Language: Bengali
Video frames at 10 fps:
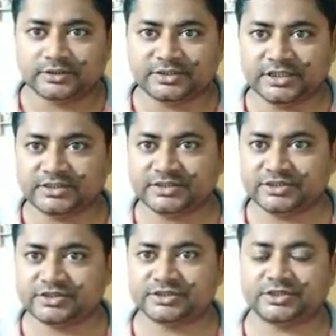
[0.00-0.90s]
যে
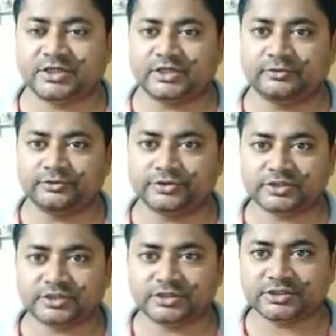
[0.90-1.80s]
জিনিসটি সেখানে
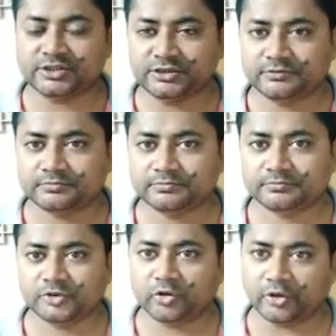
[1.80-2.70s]
হয়েছে সেটি কি
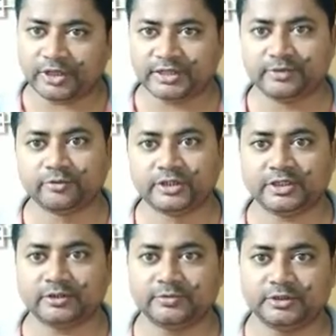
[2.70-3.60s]
অনেকেই বলে
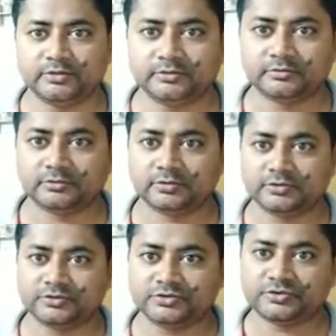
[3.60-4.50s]
থাকবেন
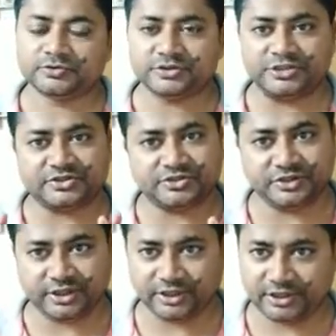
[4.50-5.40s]
যে
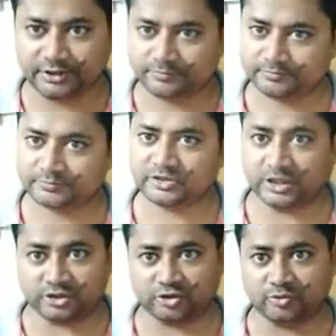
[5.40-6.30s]
সিএ
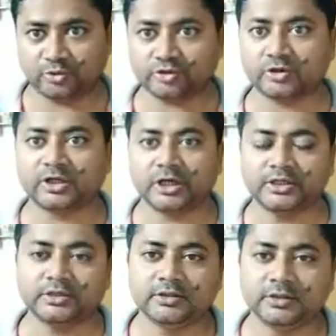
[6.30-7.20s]
তার
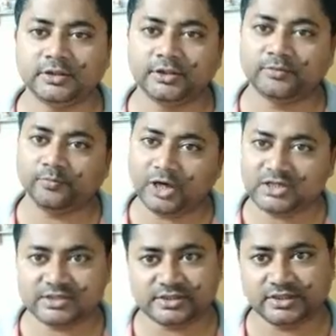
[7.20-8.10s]
সমর্থনকারী বা
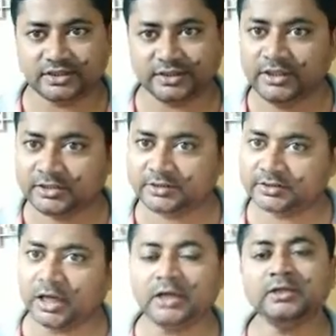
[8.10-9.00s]
সিএ
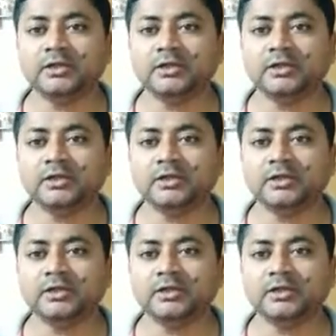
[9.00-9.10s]
তার